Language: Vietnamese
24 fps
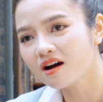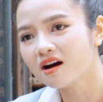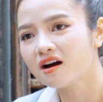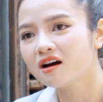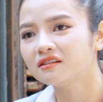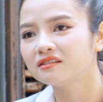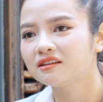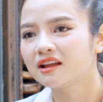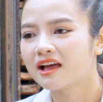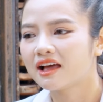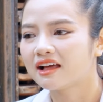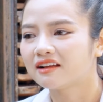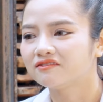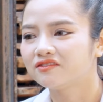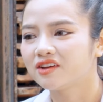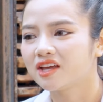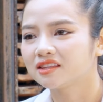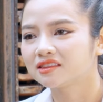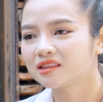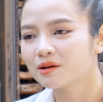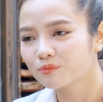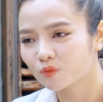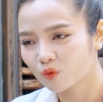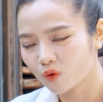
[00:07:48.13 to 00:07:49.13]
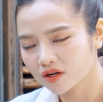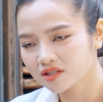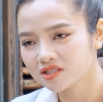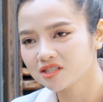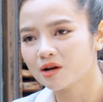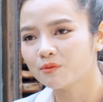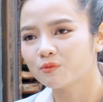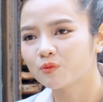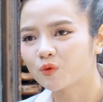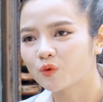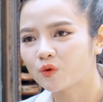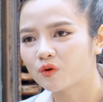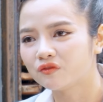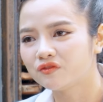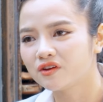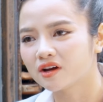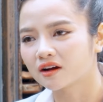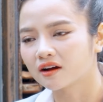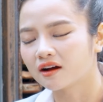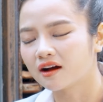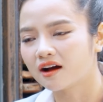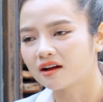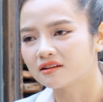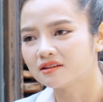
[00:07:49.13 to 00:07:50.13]
hơn về tầm quan trọng của việc
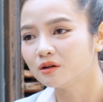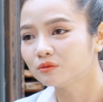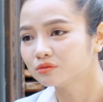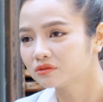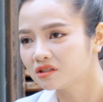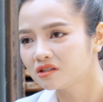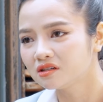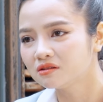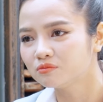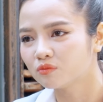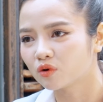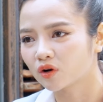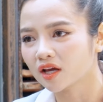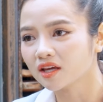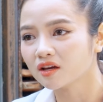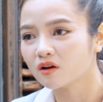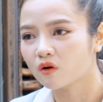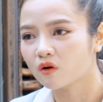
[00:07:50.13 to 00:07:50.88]
ờ, đầu tư một cách